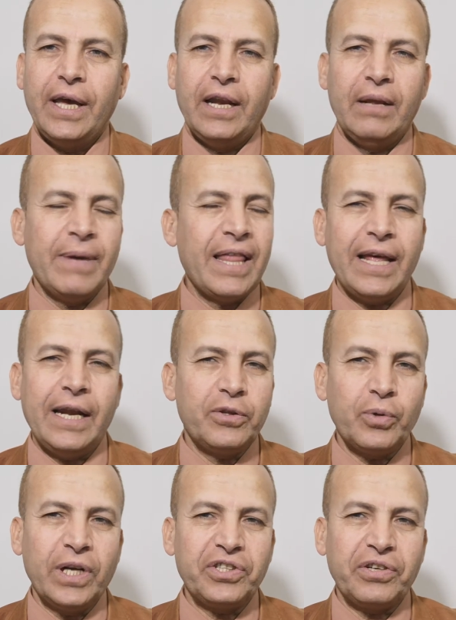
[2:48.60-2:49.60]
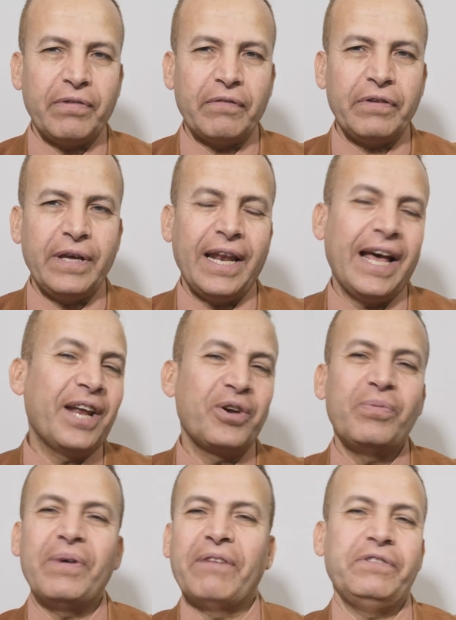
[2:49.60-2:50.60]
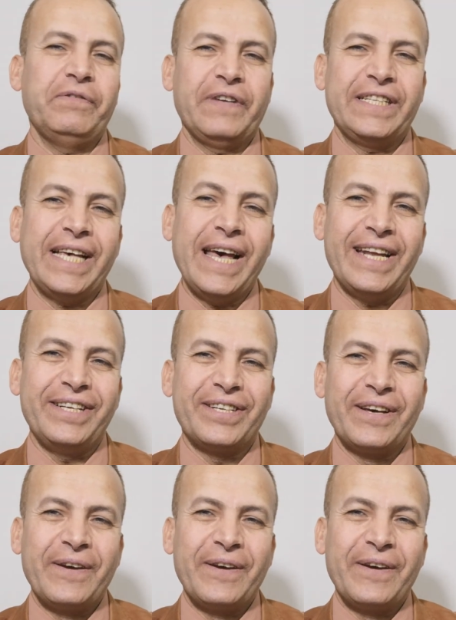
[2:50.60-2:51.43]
لماذا لا توجد شفافية؟ لأنه بيبقى في فساد